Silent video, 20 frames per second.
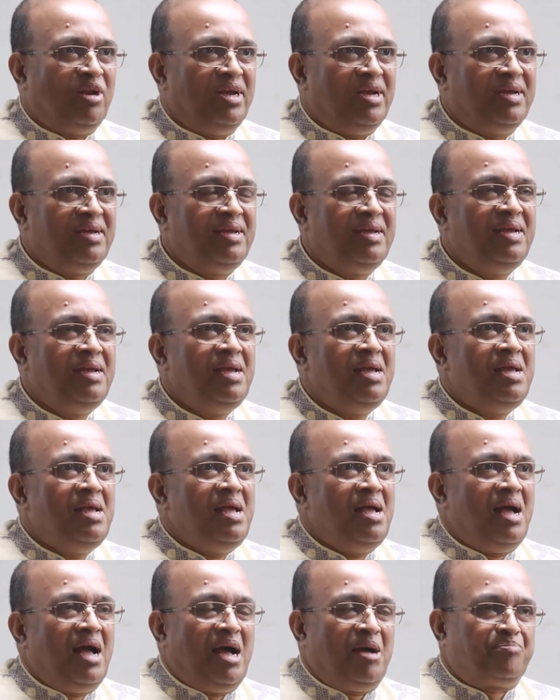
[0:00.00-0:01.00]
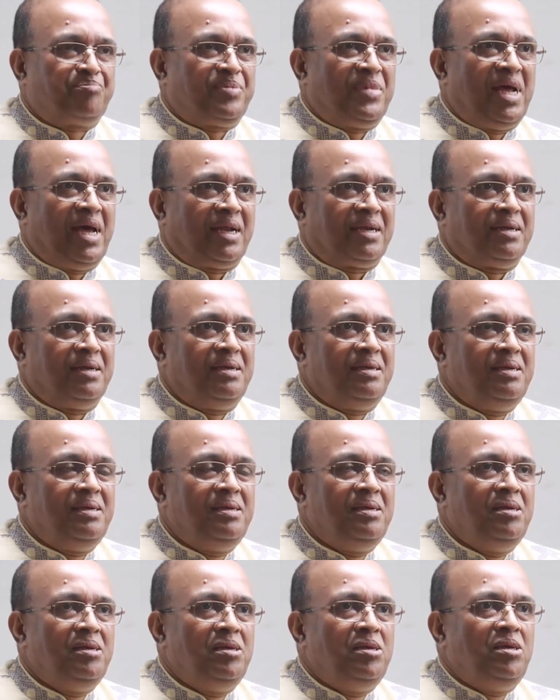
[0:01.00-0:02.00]
হলে আপনার
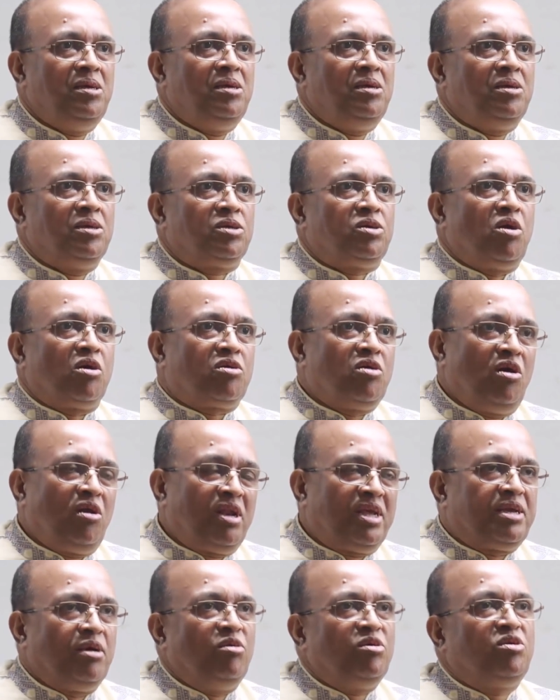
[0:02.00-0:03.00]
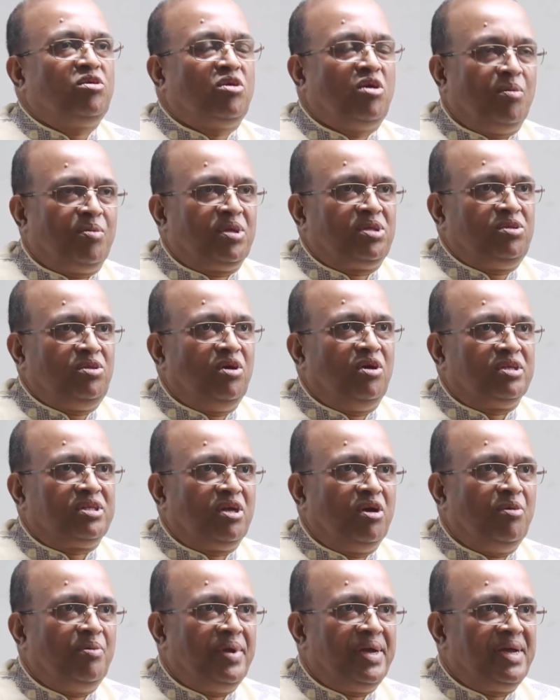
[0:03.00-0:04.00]
সকলকে ঐক্যবদ্ধ হতে
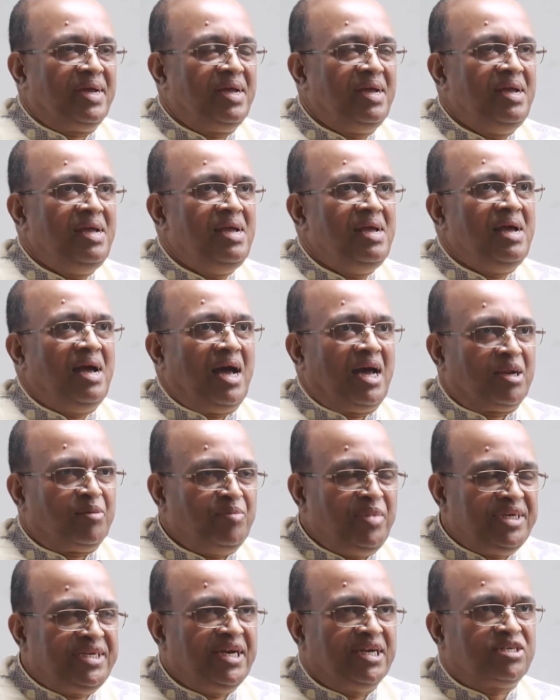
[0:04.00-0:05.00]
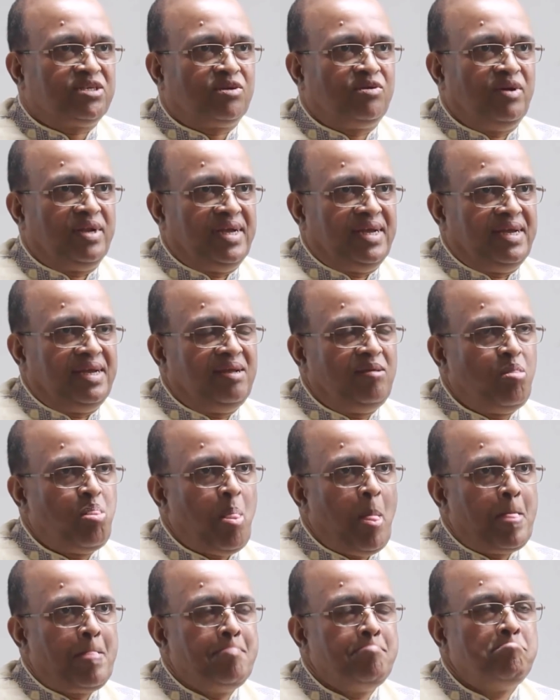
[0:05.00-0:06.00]
হবে আর বিশেষ করে
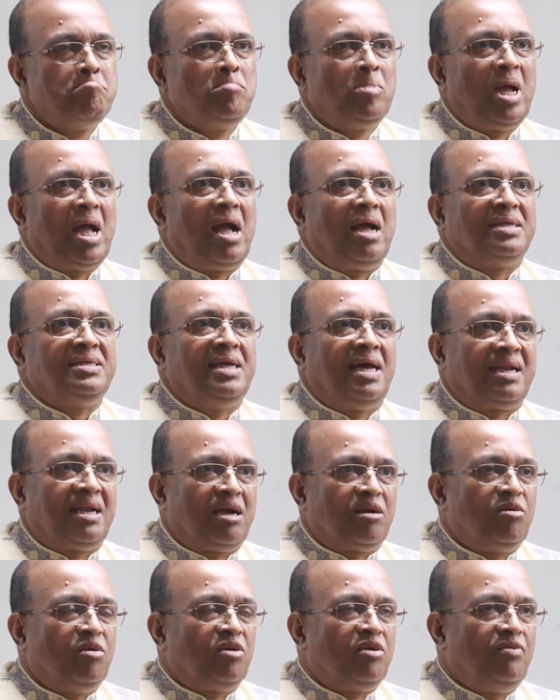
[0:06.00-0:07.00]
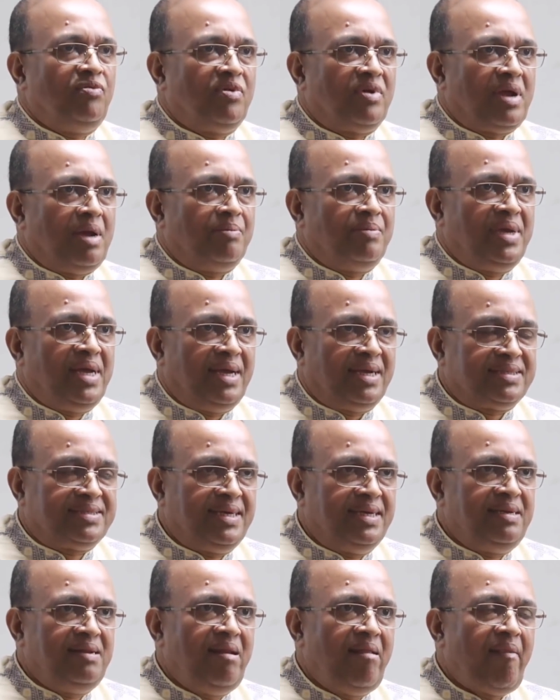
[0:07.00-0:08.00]
যারা গণফোরামে
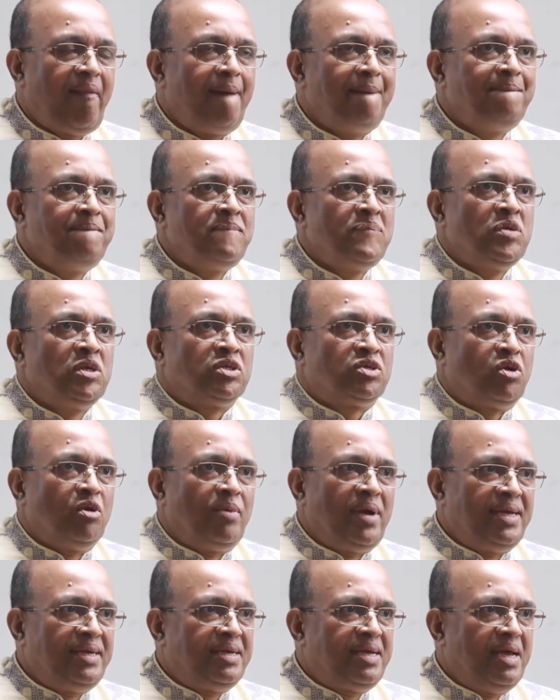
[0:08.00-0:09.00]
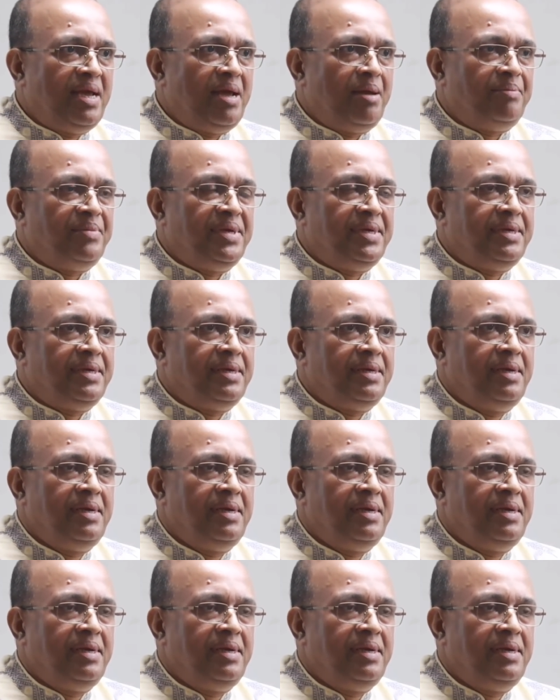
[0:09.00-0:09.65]
আছেন সবাইকে আমি